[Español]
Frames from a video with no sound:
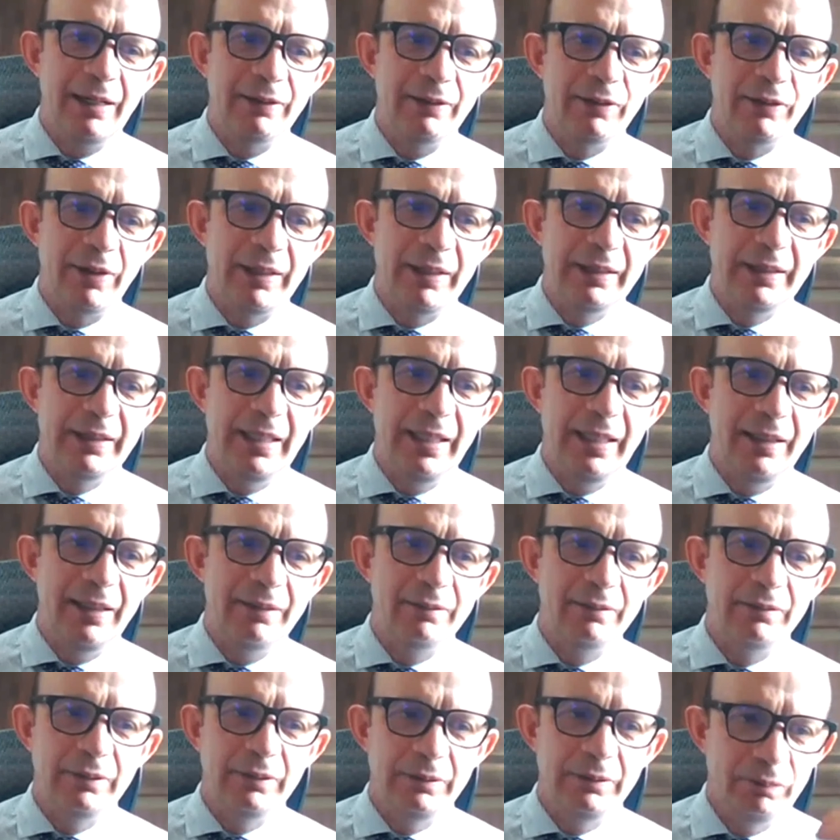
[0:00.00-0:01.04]
a través
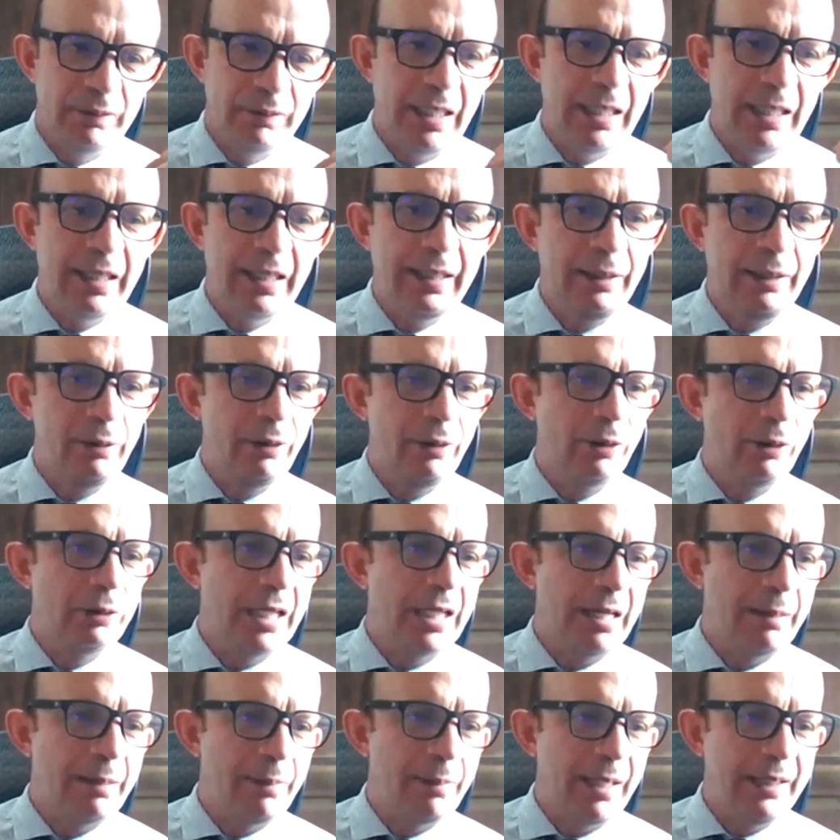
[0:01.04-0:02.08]
de ya le digo,
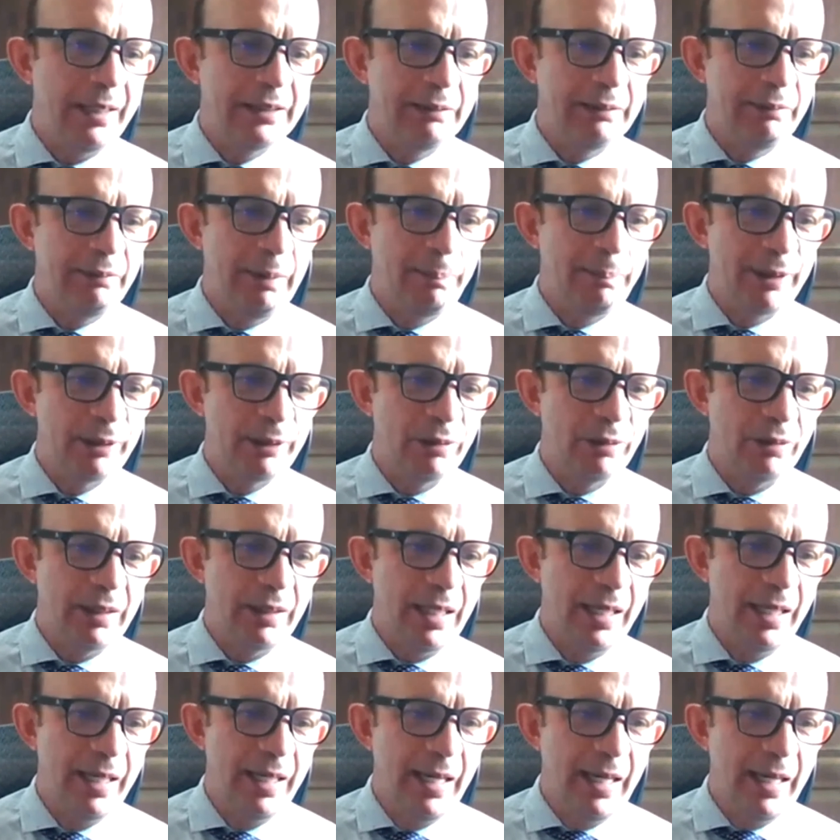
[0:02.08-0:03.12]
doña Maris y mi
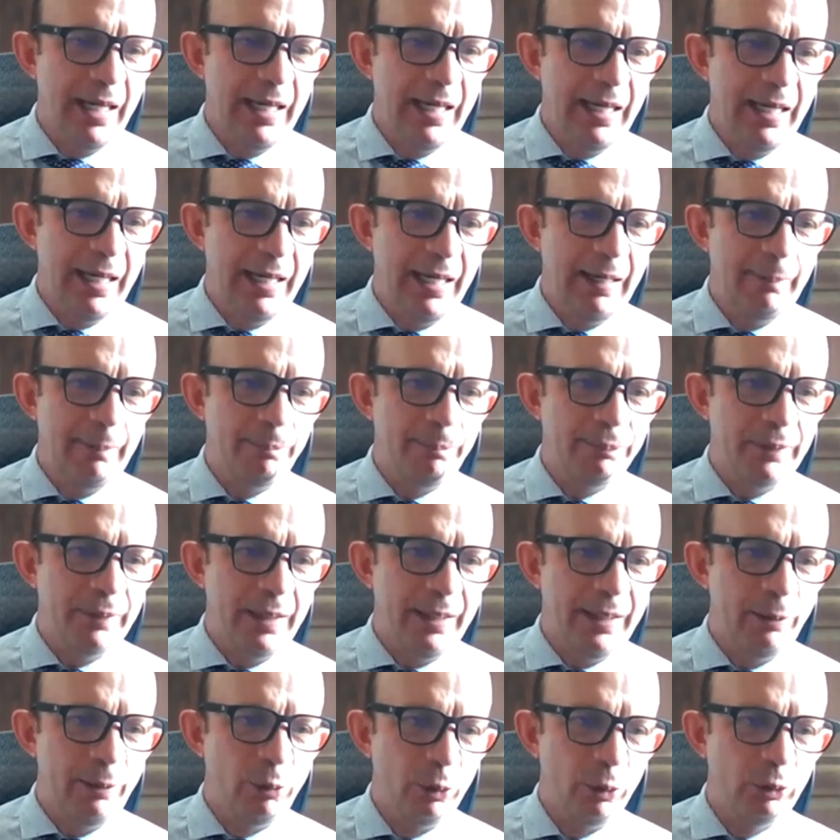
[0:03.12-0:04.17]
persona, eh,
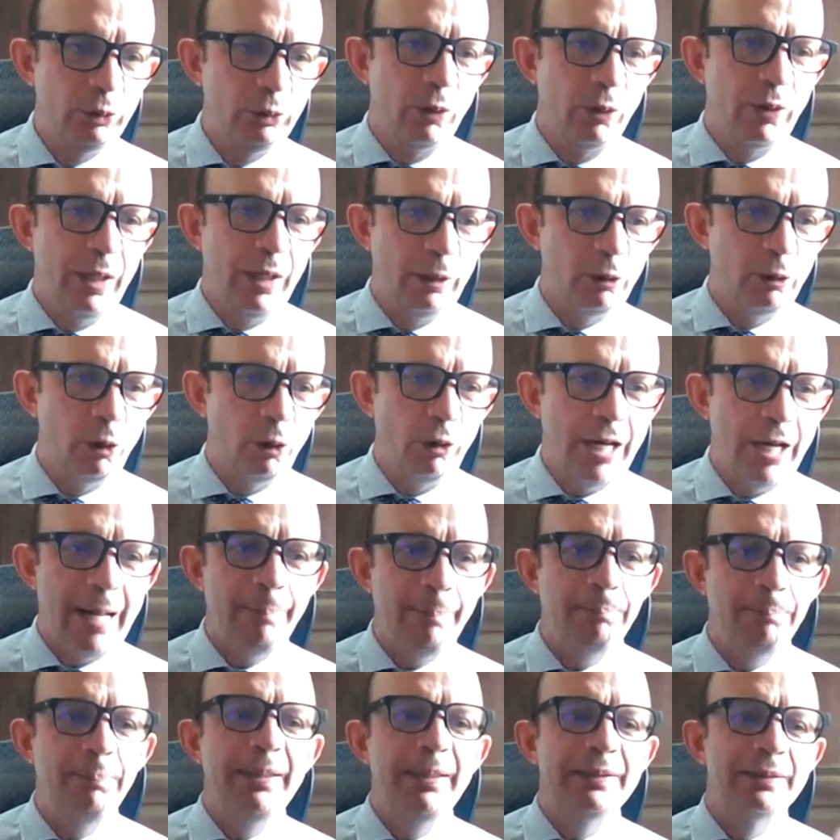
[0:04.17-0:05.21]
eh, junto con el
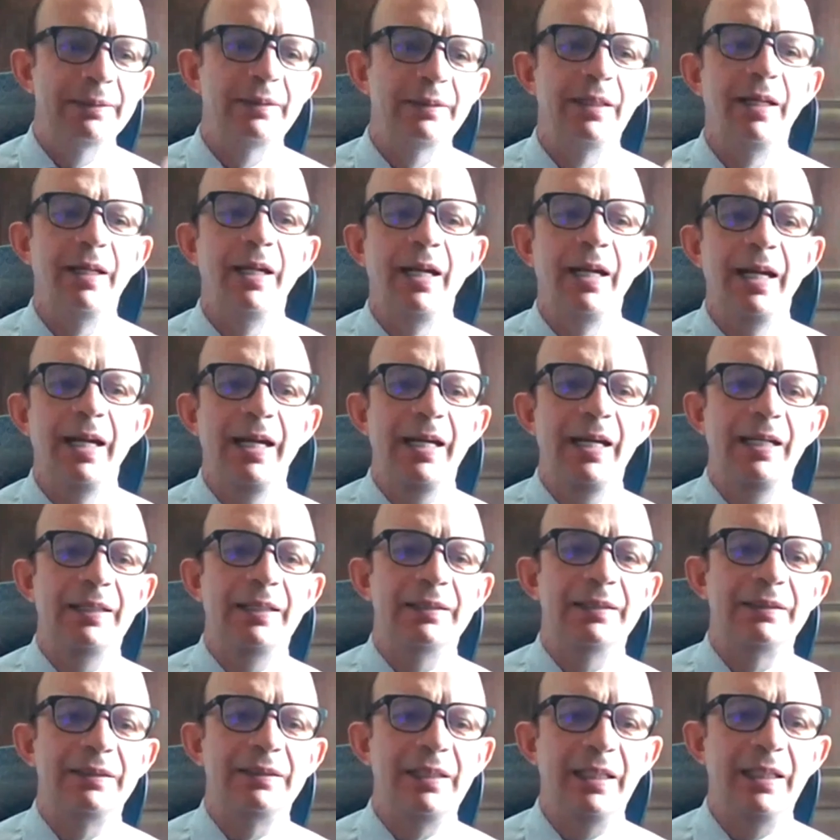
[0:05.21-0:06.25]
CONAPIS,
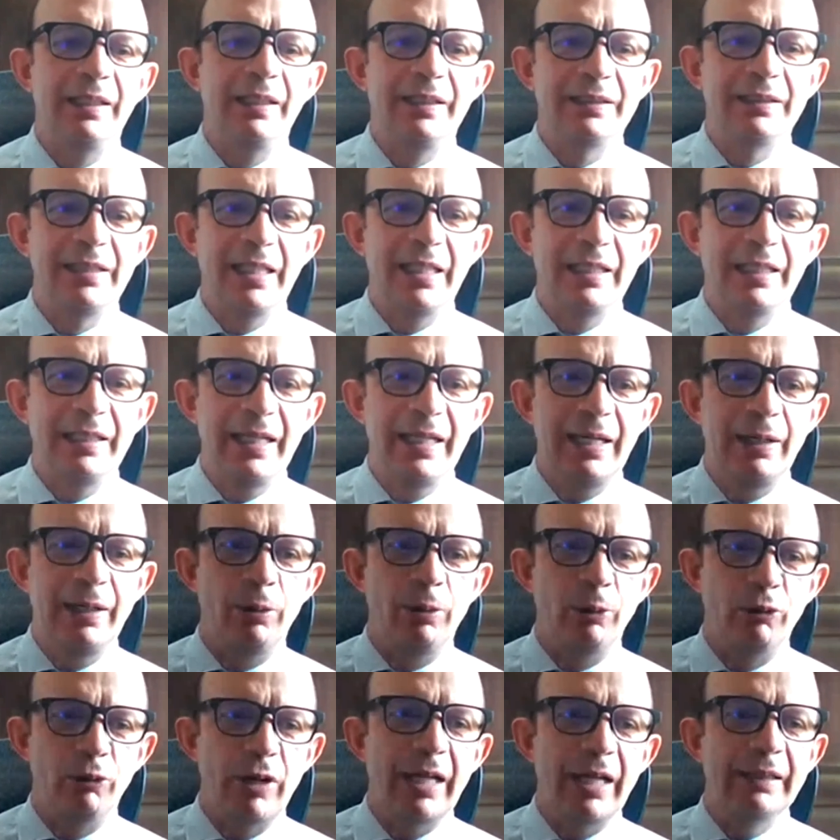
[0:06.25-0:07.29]
este,
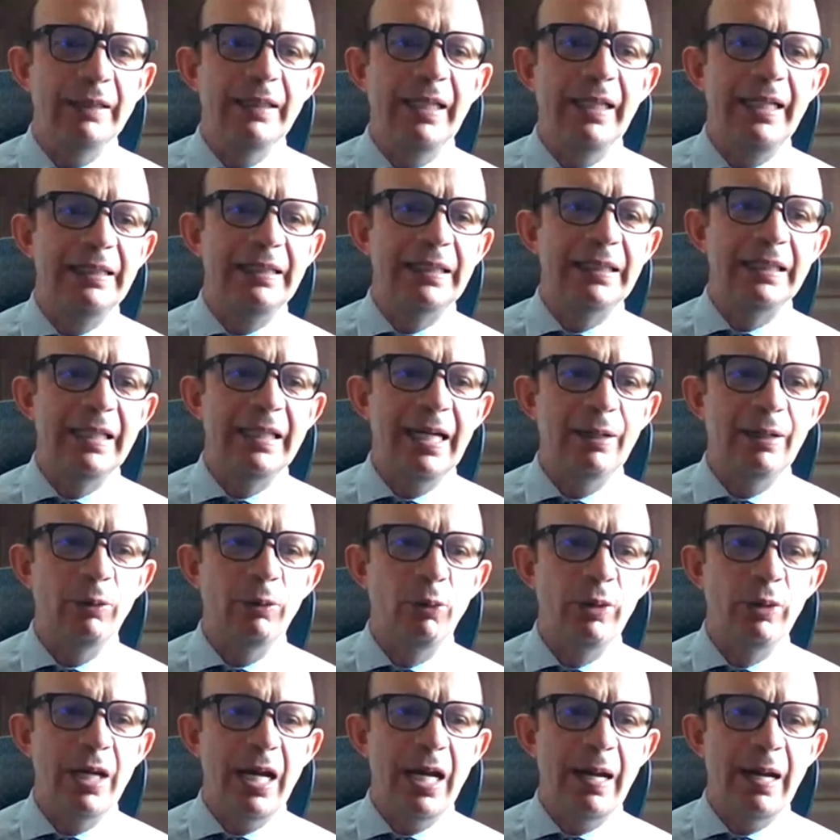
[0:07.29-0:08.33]
diseñé o trate de
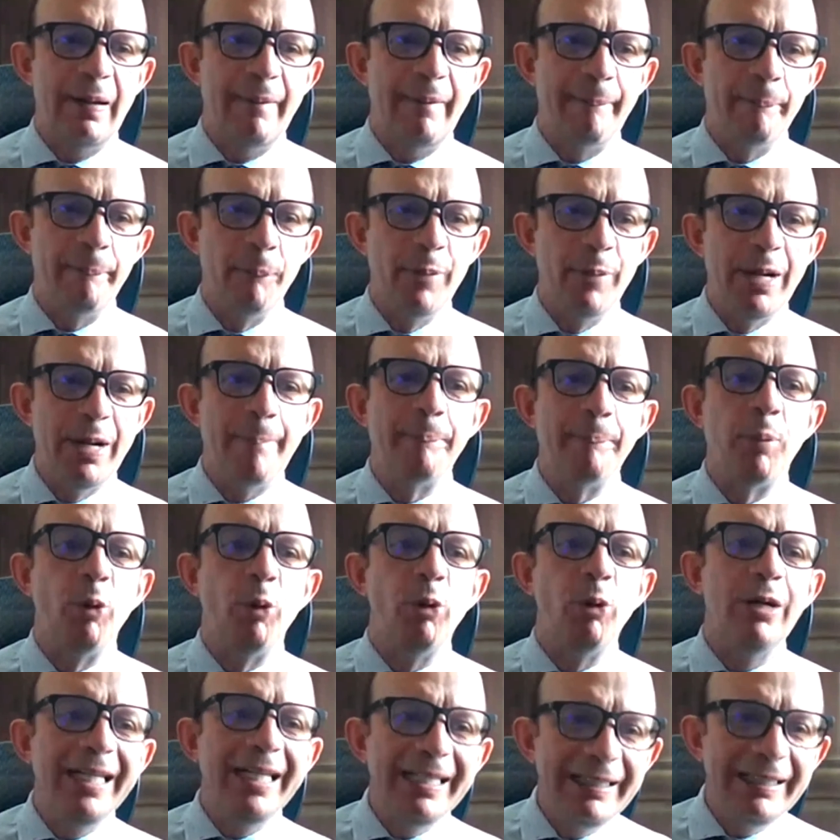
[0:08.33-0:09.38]
diseñar una,
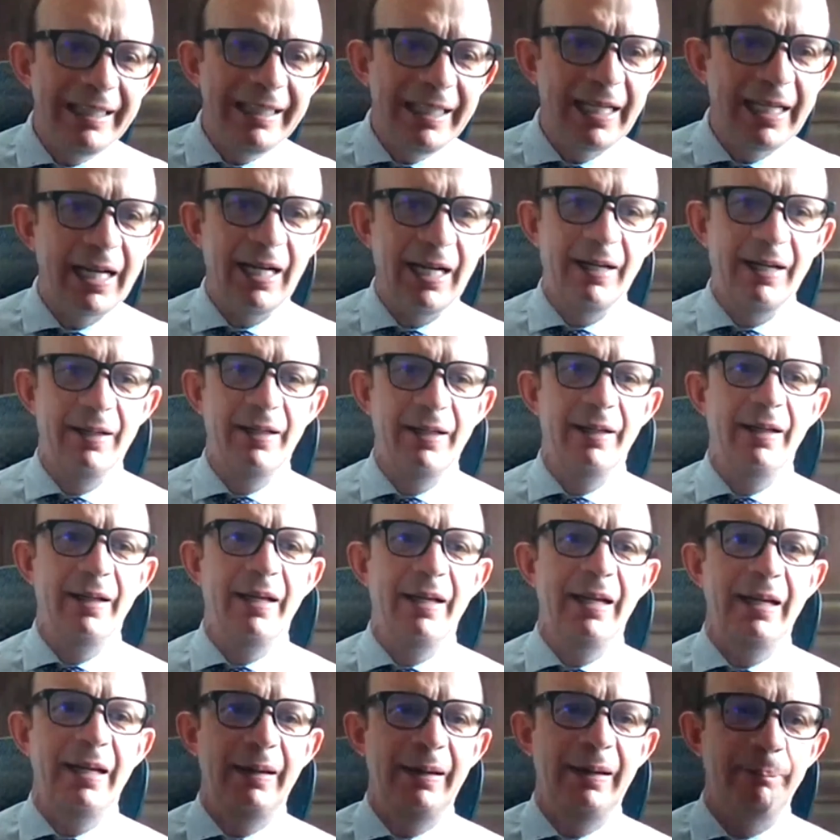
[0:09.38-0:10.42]
una política
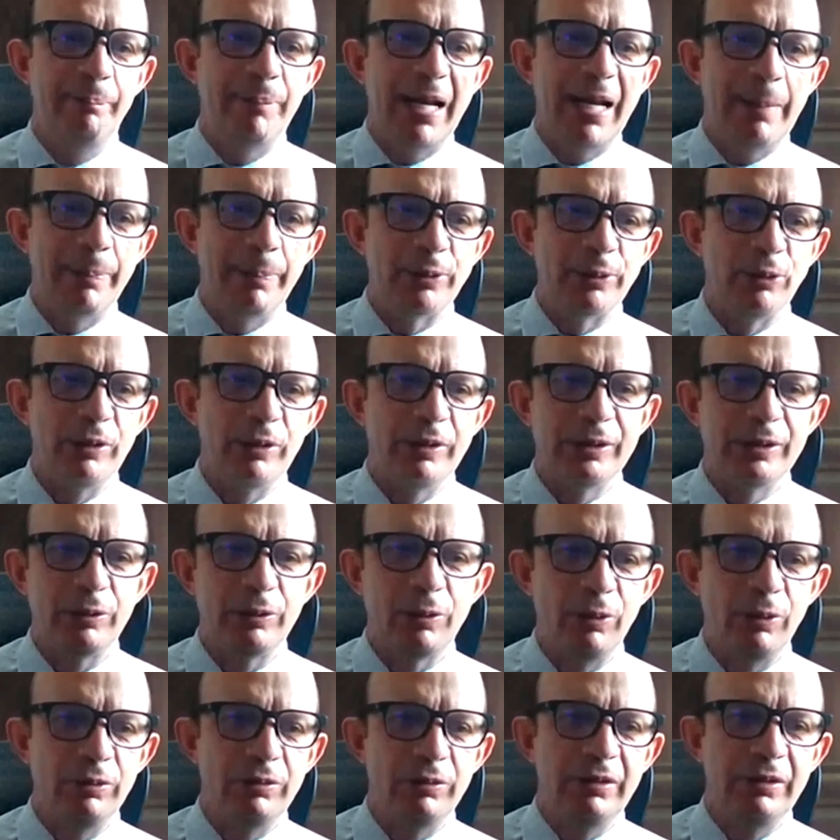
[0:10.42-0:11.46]
eh, para
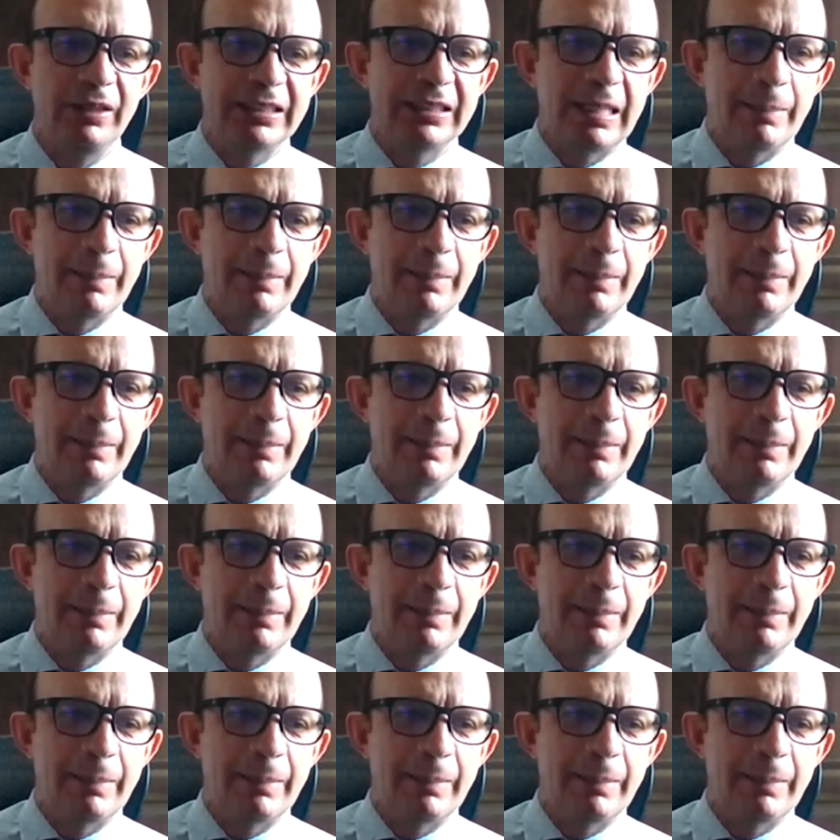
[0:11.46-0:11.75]
personas con